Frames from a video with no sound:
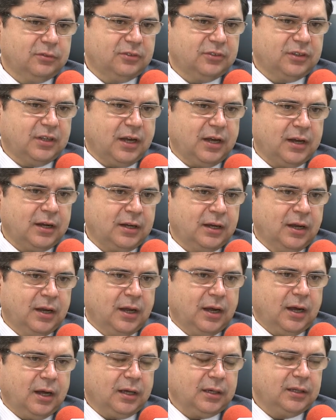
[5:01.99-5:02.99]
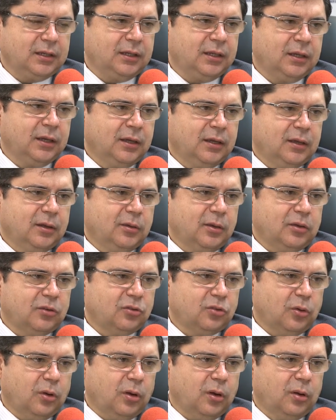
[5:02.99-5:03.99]
estar aí
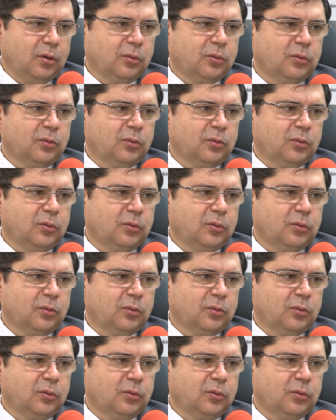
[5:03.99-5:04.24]
só